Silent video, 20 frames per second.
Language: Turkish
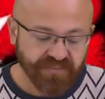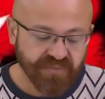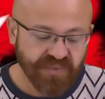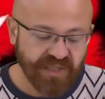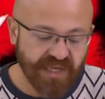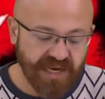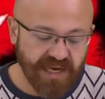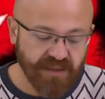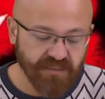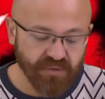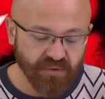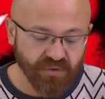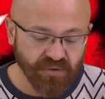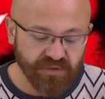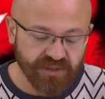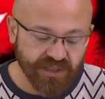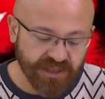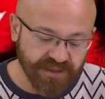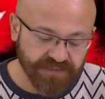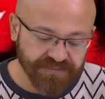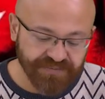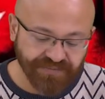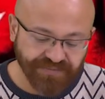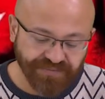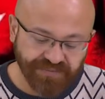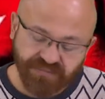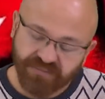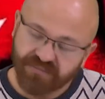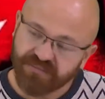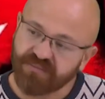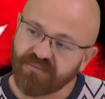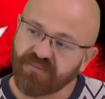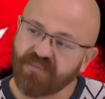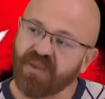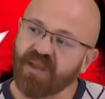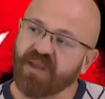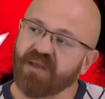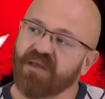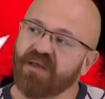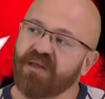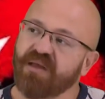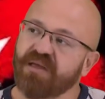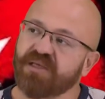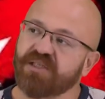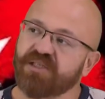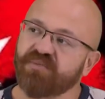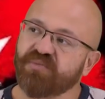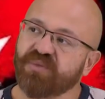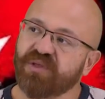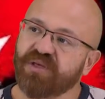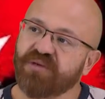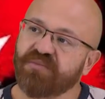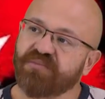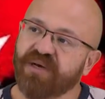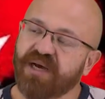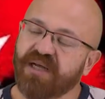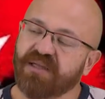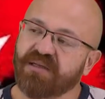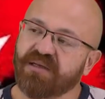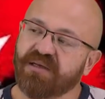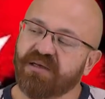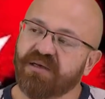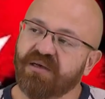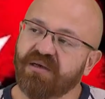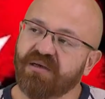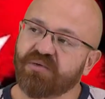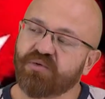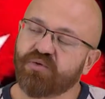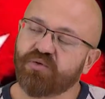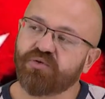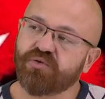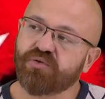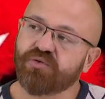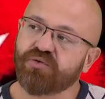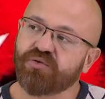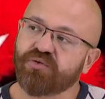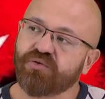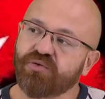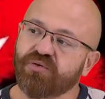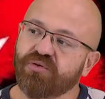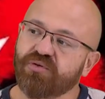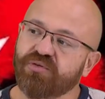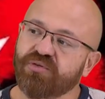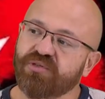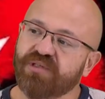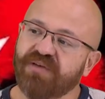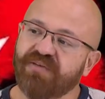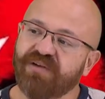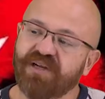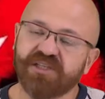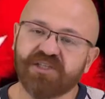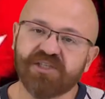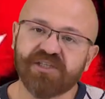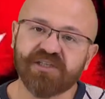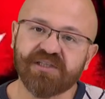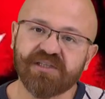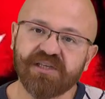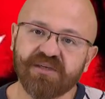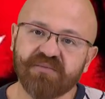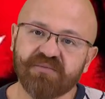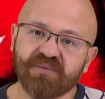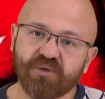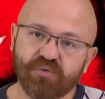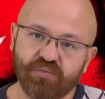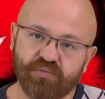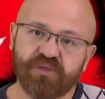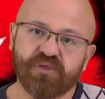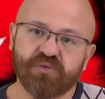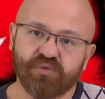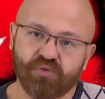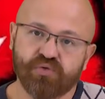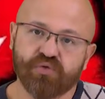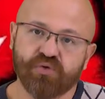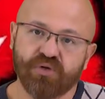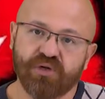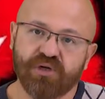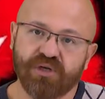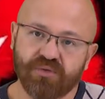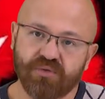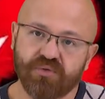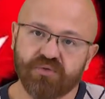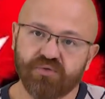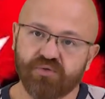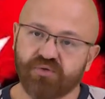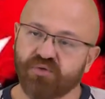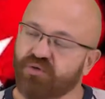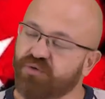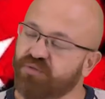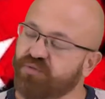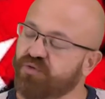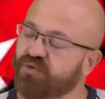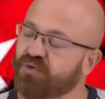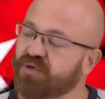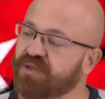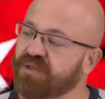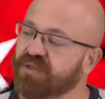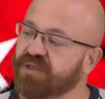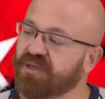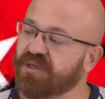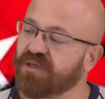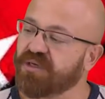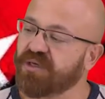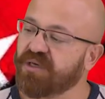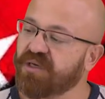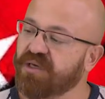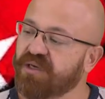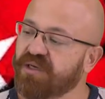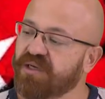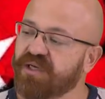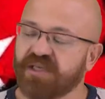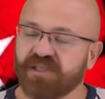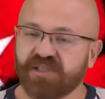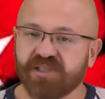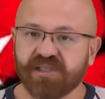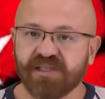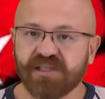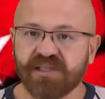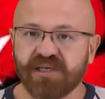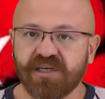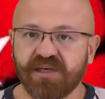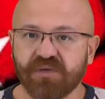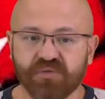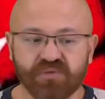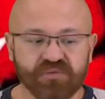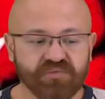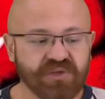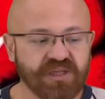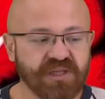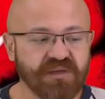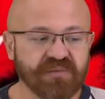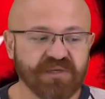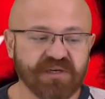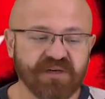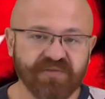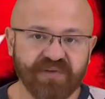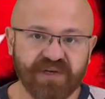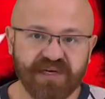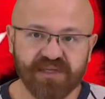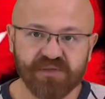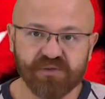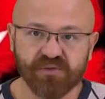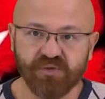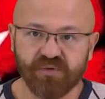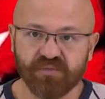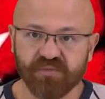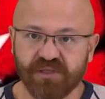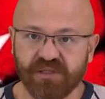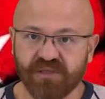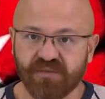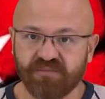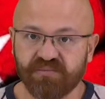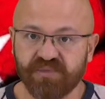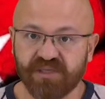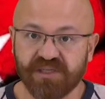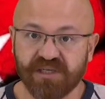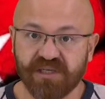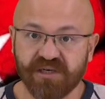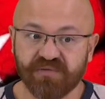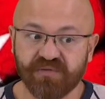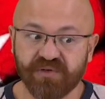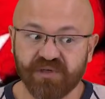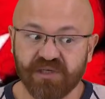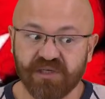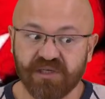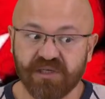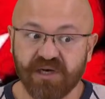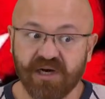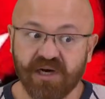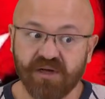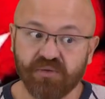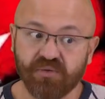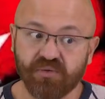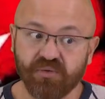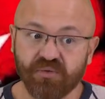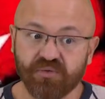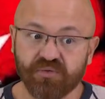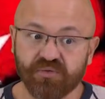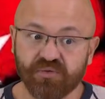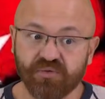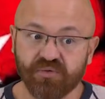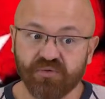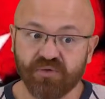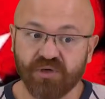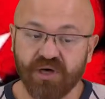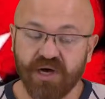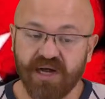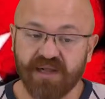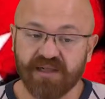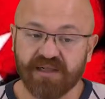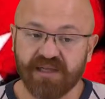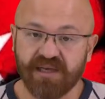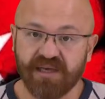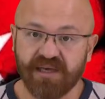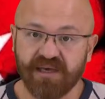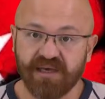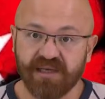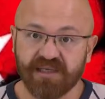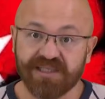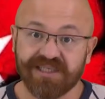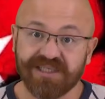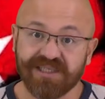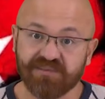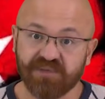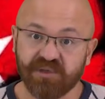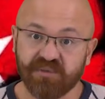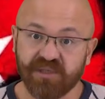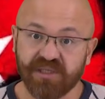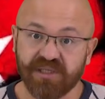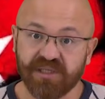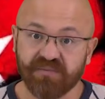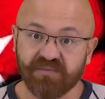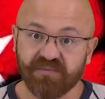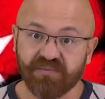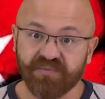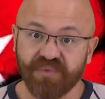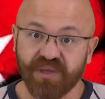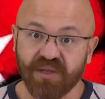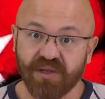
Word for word: Diğer bir nokta şimdi ben e, küçük devletçiklerimle bir Rus olarak konuşuyorum şu anda. İlişkileri iyi tutmalıyım ki referans olmalıyım. Bir tarafı e, haklı olduğu halde kırmamalıyım.